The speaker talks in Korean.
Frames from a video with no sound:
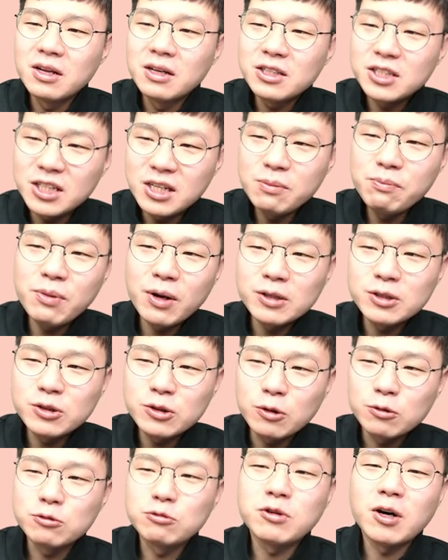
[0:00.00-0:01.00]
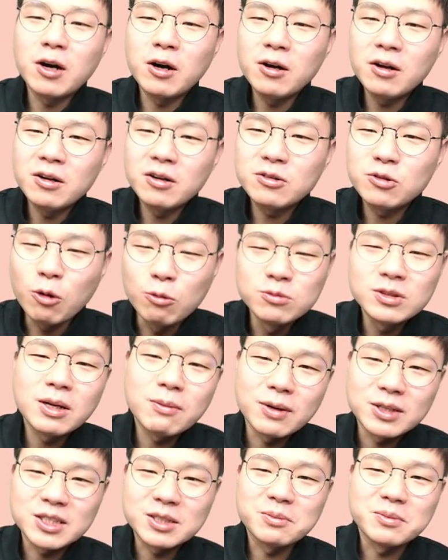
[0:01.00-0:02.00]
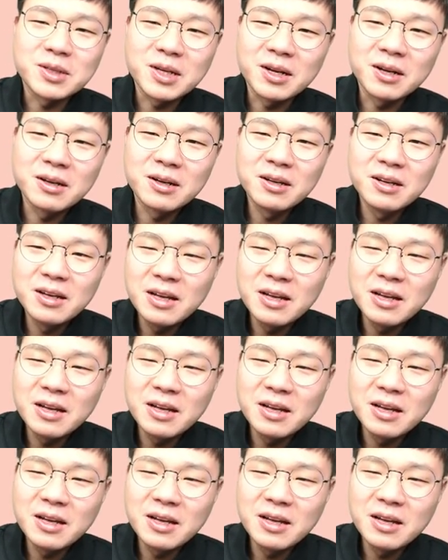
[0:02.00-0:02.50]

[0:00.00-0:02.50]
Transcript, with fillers: 실패하는 경우가 너무나 많습니다.